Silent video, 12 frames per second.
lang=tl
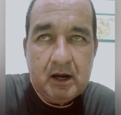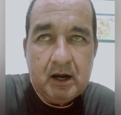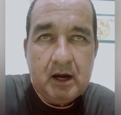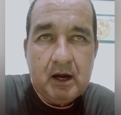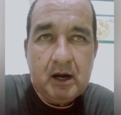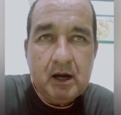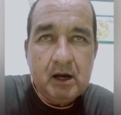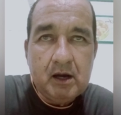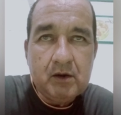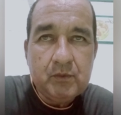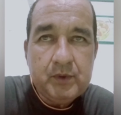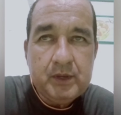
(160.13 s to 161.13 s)
uh,
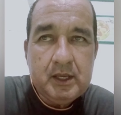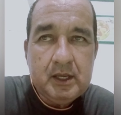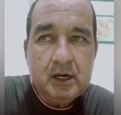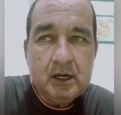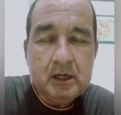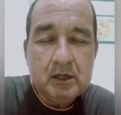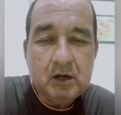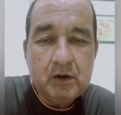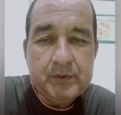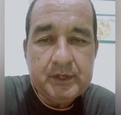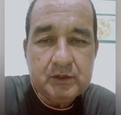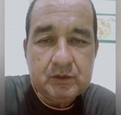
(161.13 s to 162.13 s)
we are
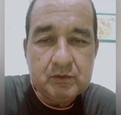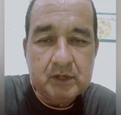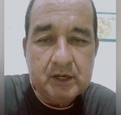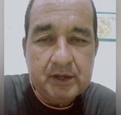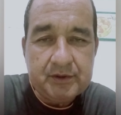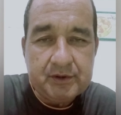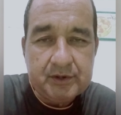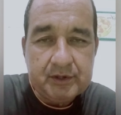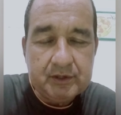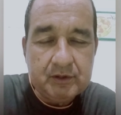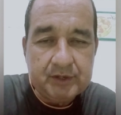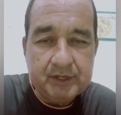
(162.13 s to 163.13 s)
going to gather
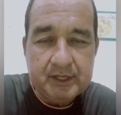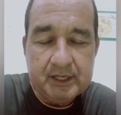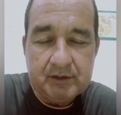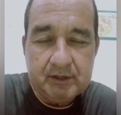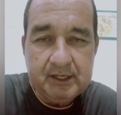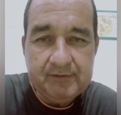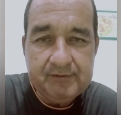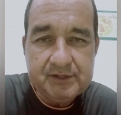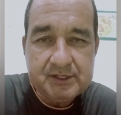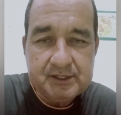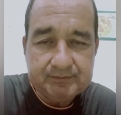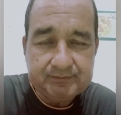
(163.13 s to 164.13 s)
oregano
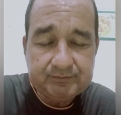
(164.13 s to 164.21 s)
leaves.